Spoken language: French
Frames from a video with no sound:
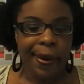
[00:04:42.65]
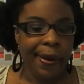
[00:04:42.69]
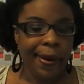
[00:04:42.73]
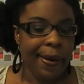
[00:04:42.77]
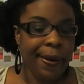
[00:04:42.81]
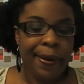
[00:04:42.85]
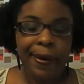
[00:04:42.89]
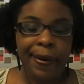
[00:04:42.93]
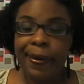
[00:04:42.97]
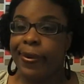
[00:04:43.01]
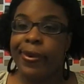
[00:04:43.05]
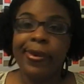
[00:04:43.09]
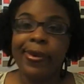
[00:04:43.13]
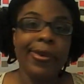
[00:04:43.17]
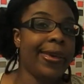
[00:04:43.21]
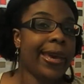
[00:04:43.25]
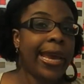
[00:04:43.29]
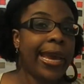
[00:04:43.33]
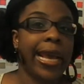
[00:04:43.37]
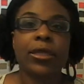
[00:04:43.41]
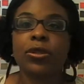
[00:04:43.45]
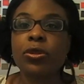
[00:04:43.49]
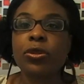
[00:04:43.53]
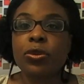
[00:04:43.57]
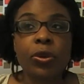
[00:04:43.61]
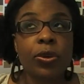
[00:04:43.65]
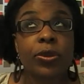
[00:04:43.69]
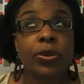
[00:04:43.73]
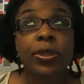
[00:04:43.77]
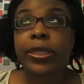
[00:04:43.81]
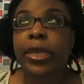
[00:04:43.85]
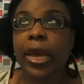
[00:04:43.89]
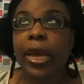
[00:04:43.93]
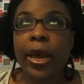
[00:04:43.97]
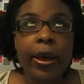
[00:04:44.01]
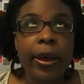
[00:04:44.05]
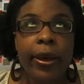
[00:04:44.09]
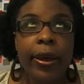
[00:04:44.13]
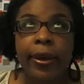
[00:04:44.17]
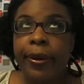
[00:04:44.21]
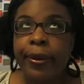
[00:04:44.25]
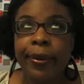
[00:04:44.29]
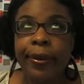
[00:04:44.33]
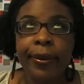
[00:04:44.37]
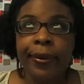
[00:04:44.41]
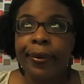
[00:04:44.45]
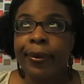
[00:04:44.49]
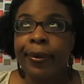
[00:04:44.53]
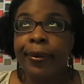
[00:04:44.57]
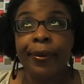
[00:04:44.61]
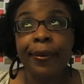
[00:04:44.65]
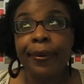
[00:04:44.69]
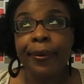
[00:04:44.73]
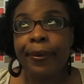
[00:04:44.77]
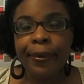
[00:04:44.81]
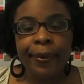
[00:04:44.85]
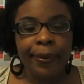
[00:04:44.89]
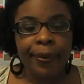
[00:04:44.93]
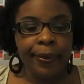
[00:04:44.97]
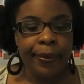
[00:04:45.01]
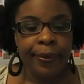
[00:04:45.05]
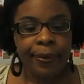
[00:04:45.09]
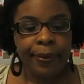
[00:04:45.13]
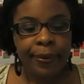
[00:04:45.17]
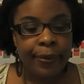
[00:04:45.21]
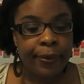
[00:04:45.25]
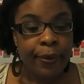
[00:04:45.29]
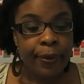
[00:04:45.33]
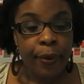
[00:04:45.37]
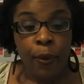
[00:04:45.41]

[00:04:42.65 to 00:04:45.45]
euh, il reste que ça euh,